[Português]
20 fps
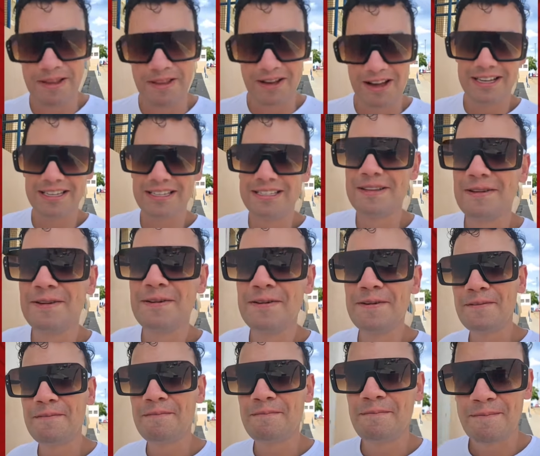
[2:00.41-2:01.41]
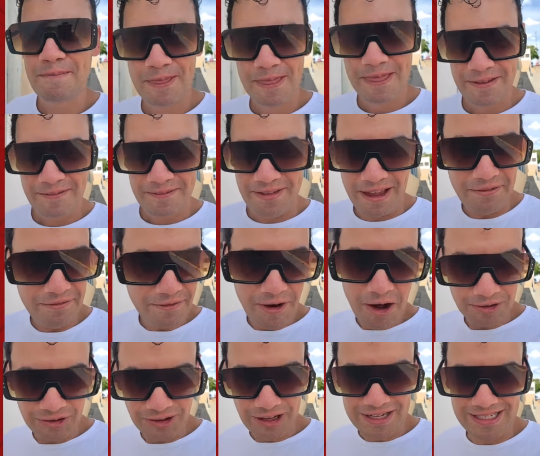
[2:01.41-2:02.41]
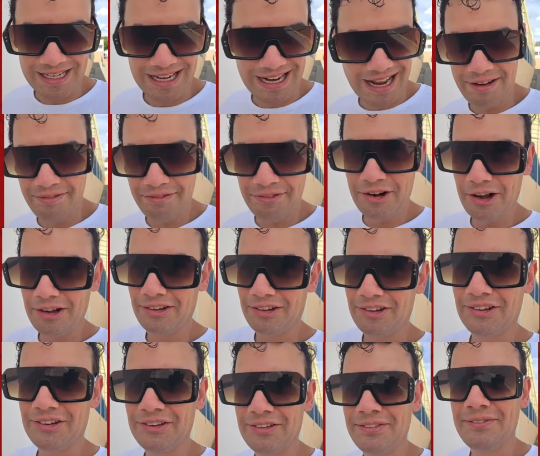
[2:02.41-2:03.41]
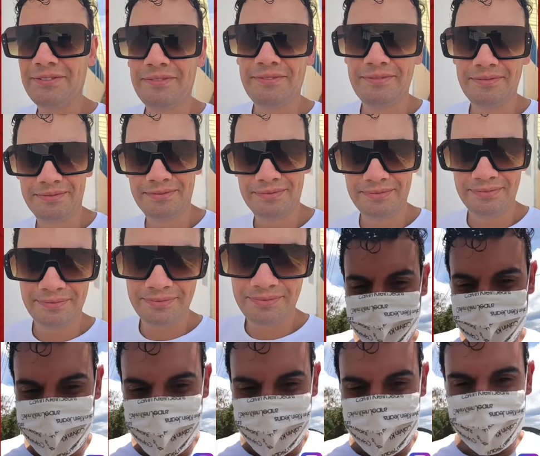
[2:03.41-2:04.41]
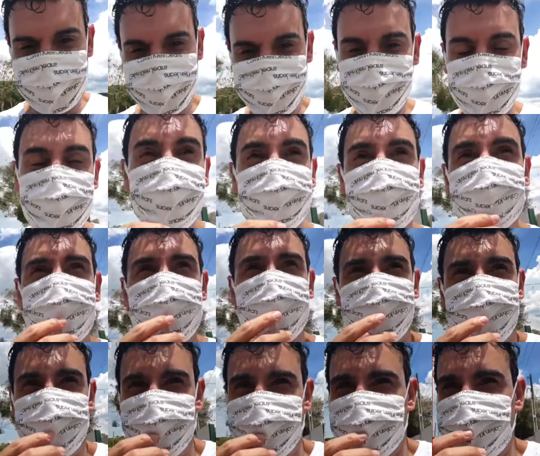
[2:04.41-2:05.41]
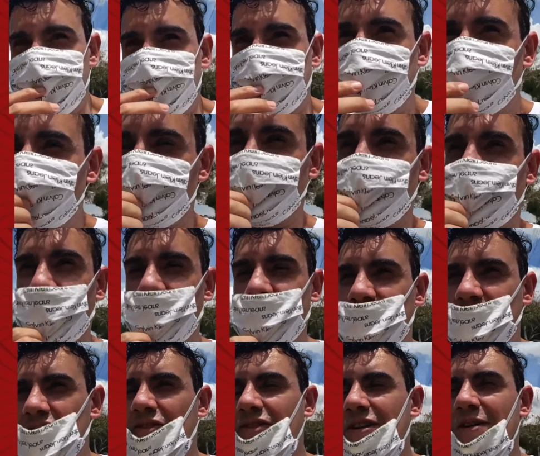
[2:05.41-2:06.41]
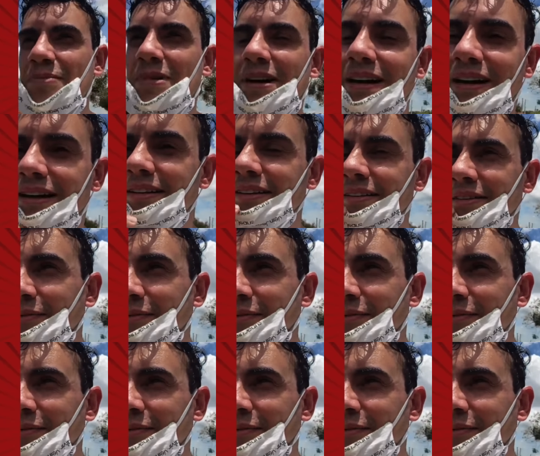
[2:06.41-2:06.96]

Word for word: pra nós. É voto que eles querem, é voto. Ai, já votei, gente do céu. Agora deixa eu ir pra